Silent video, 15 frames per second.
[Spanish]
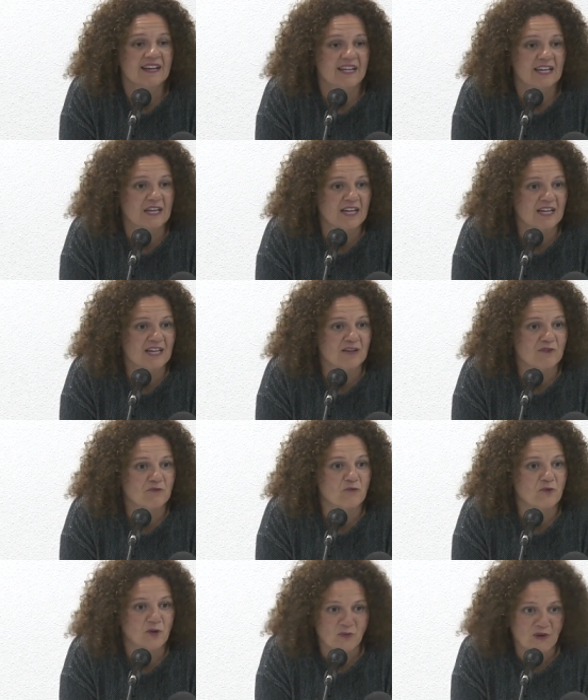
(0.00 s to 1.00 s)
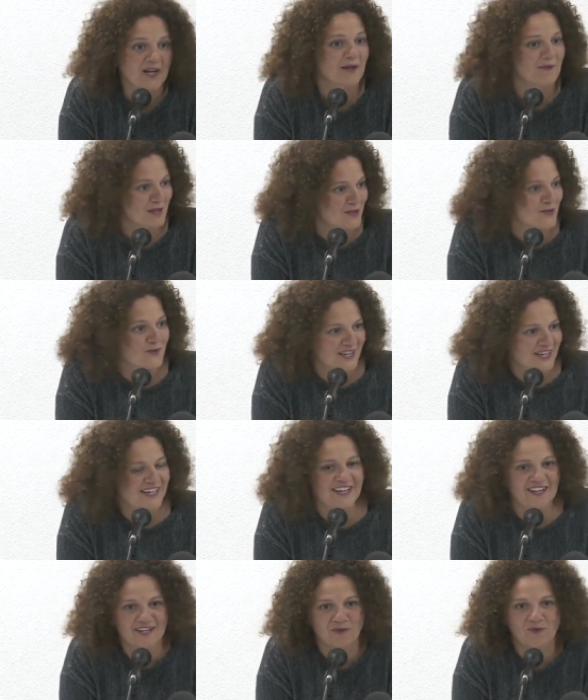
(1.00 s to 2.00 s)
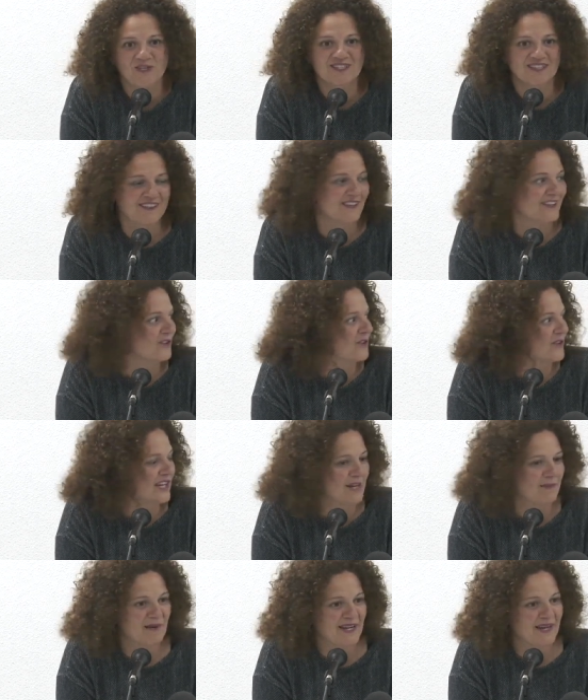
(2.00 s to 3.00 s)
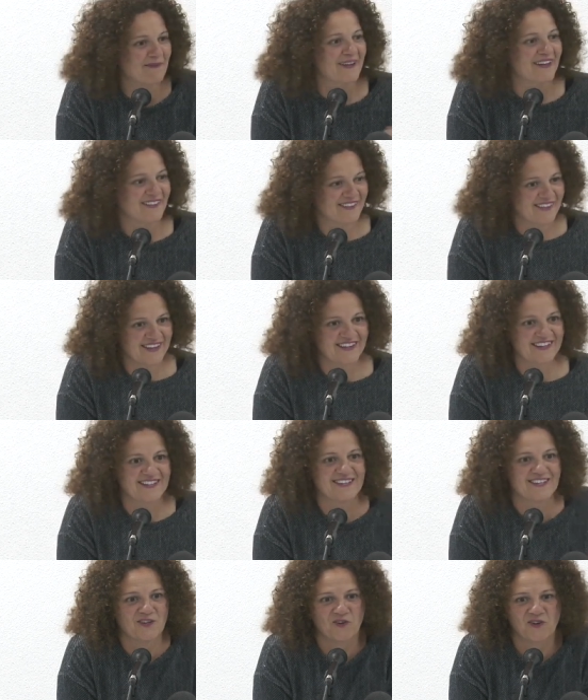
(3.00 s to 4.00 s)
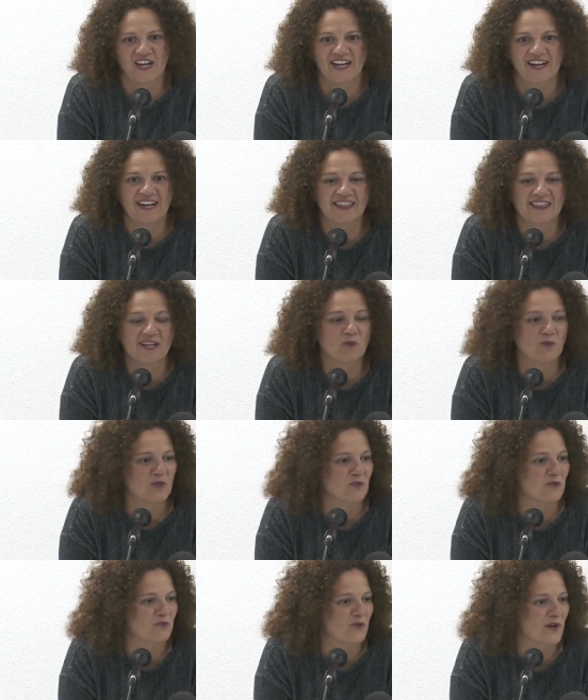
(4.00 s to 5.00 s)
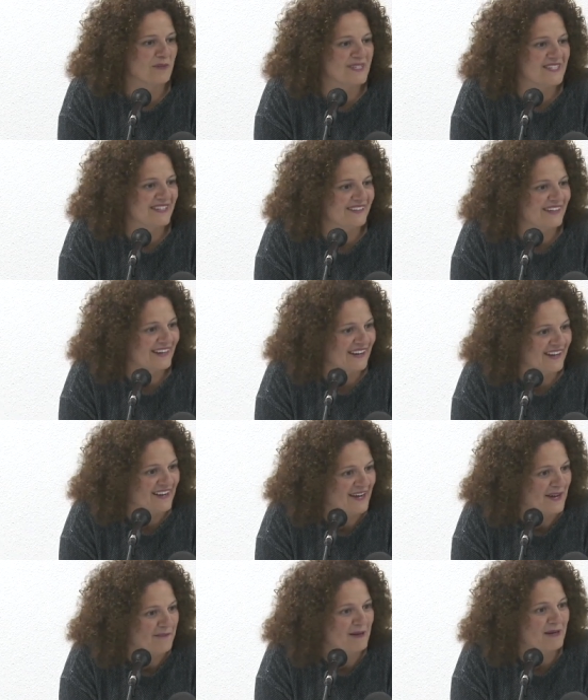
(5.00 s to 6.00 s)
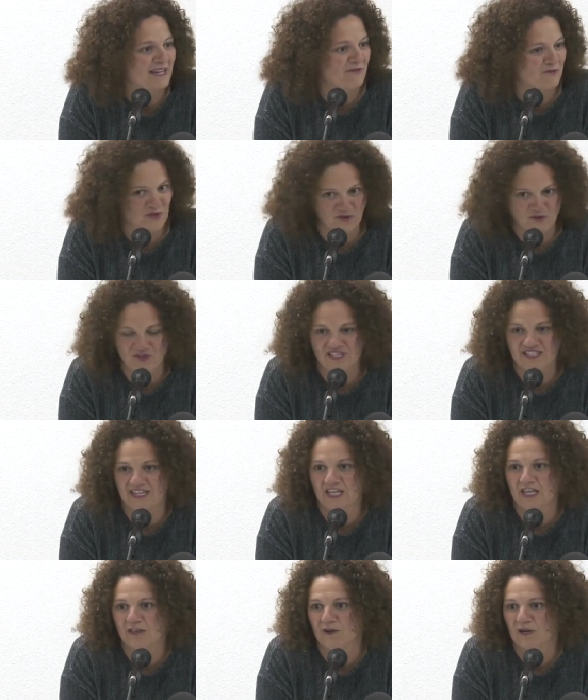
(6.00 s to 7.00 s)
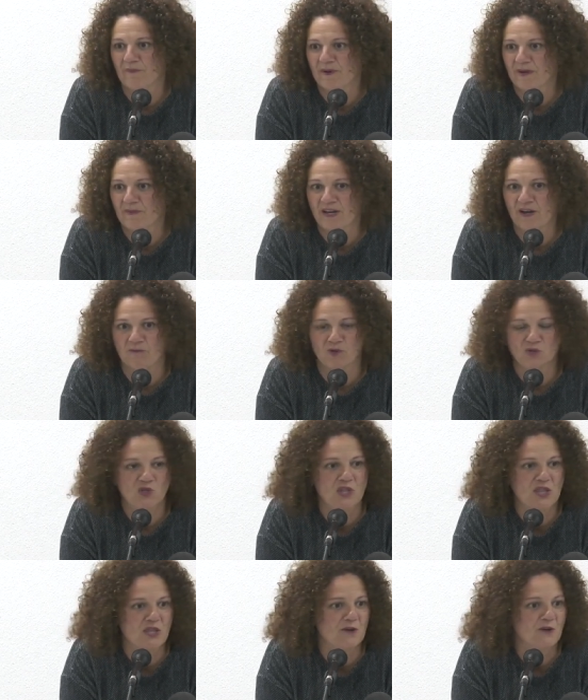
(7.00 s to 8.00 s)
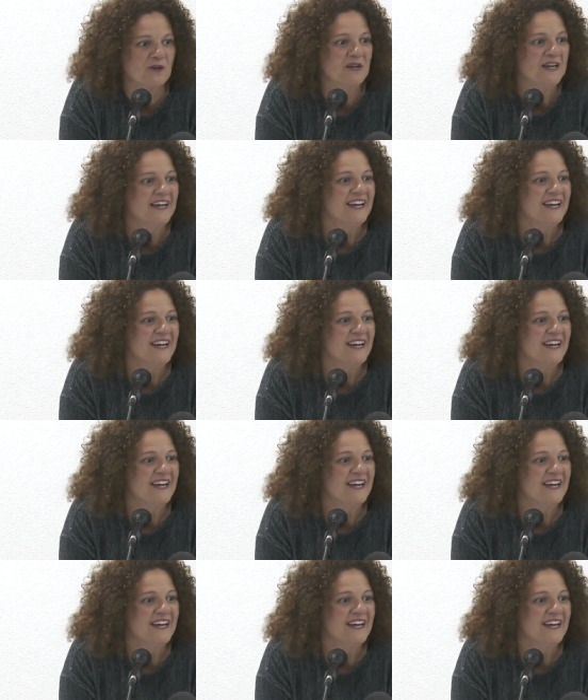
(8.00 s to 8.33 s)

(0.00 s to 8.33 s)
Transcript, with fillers: que fue una cabezonería en el buen sentido de la palabra del señor alcalde cuando fue a visitar las Navas, que fue donde se hizo la primera exposición.